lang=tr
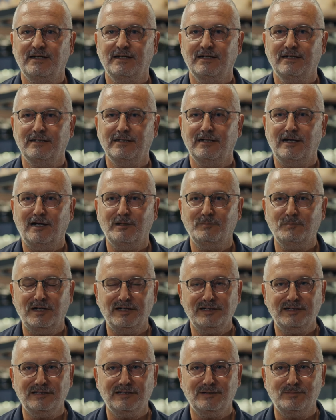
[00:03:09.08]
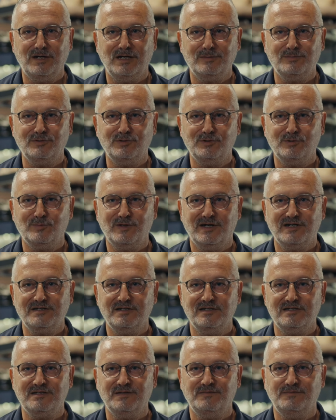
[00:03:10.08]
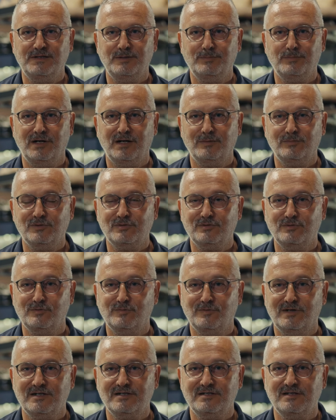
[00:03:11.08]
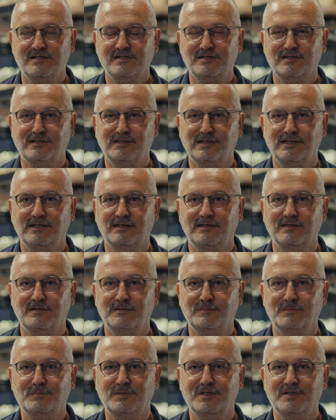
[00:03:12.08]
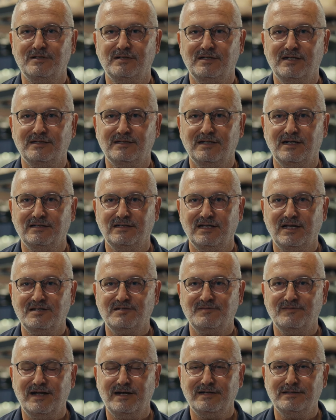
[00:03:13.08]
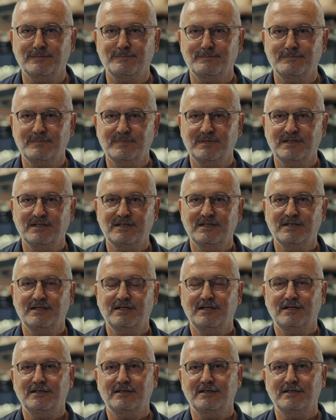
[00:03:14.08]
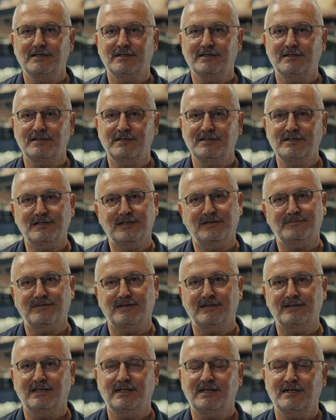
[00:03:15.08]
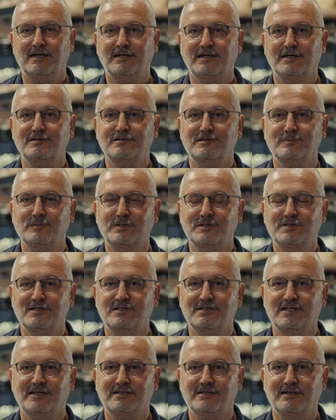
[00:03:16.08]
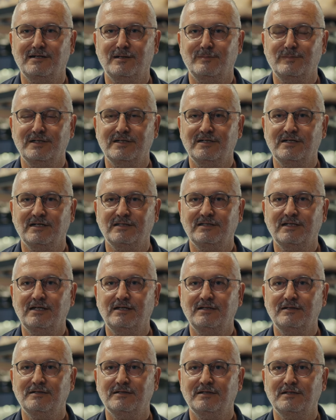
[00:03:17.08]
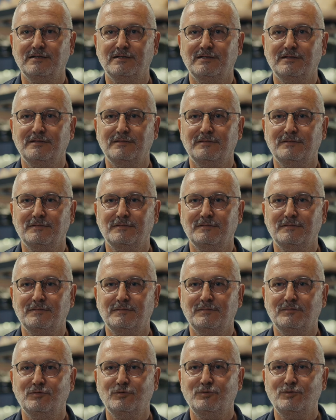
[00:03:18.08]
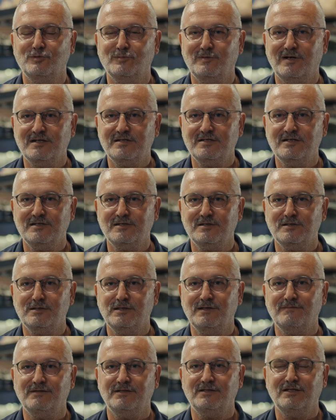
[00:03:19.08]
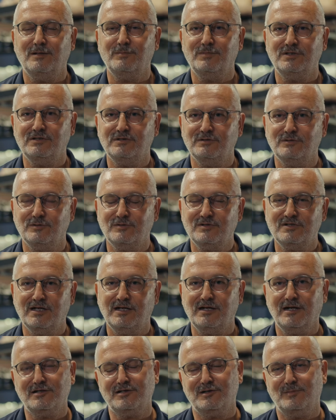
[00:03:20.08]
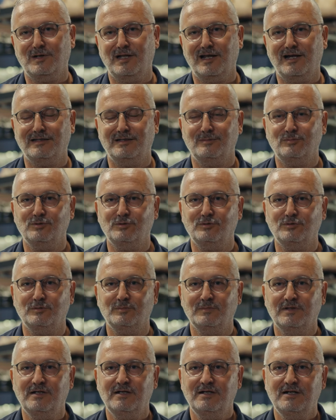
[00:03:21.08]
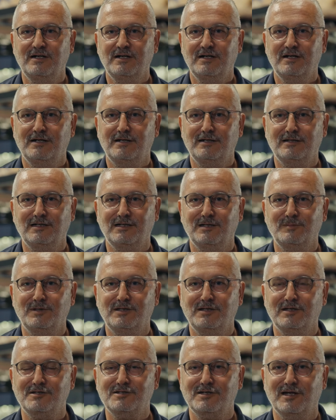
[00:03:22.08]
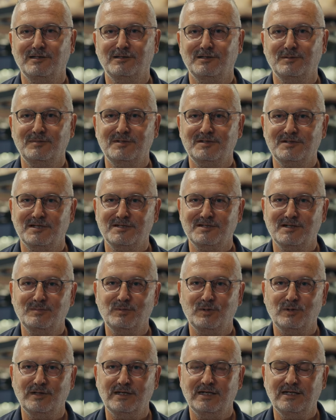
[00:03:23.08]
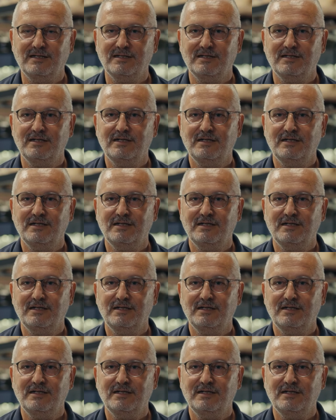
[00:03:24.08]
e, Almanya'da Marburg Üniversitesi'nde, Philip Marburg Üniversitesi'nde e, bir yıl kadar ders verdim. E, iki defa da araştırma için tekrar Amerika'da e, Duke Üniversitesi'nde ve Dumbarton Oaks'ta araştırmalarda bulundum. Akademik yaşantım kısaca böyle.